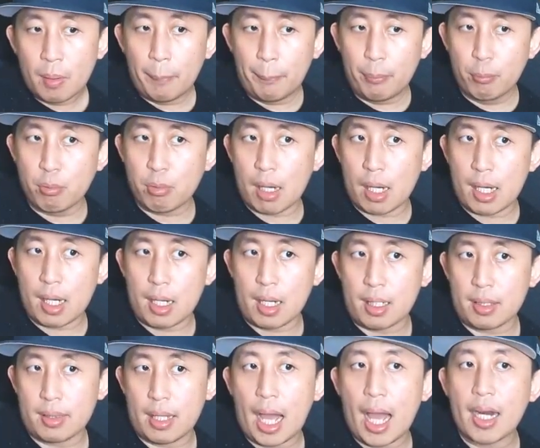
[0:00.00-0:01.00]

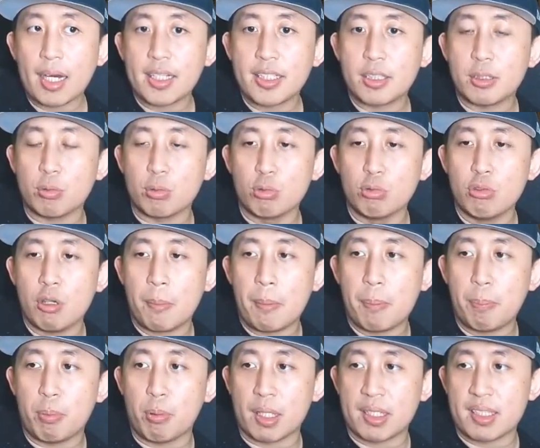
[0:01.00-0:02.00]
Buat Alis dulu
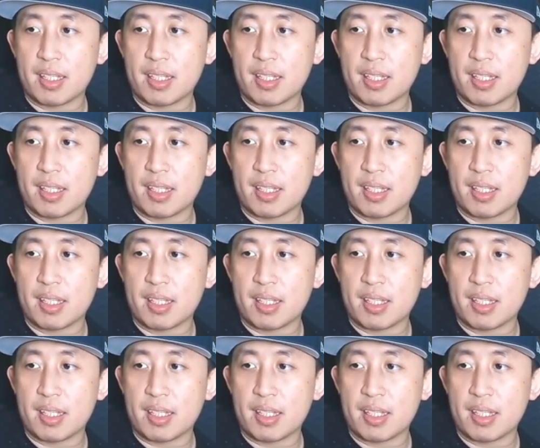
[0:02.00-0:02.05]
apa buat